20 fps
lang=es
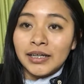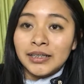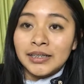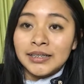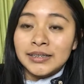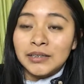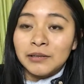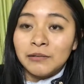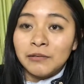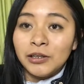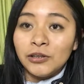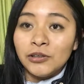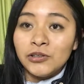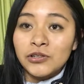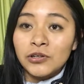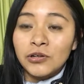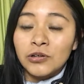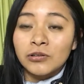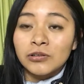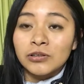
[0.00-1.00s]
este
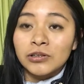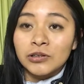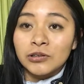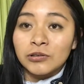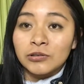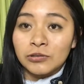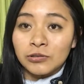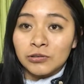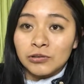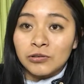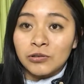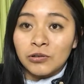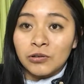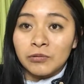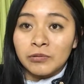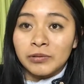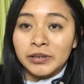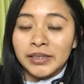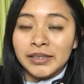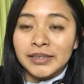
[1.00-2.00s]
evento yo conocí a otros
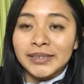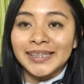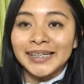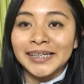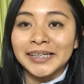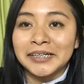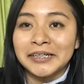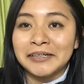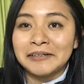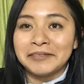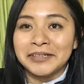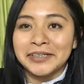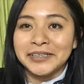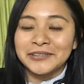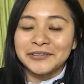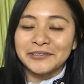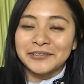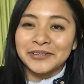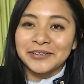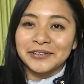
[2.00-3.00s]
jóvenes
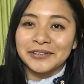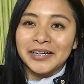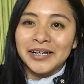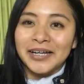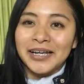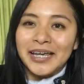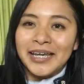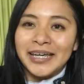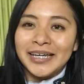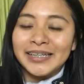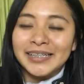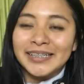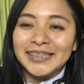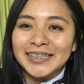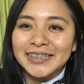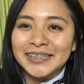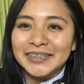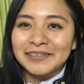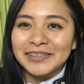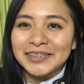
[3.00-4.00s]
increíbles con
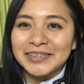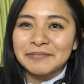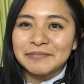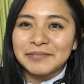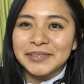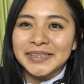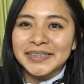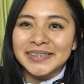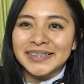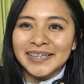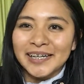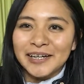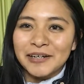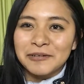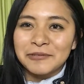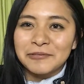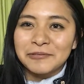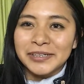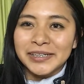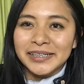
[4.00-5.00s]
iniciativas
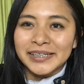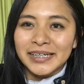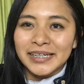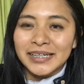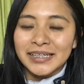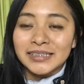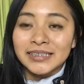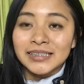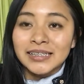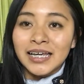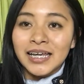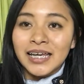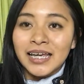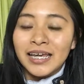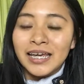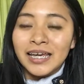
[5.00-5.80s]
demasiado buenas.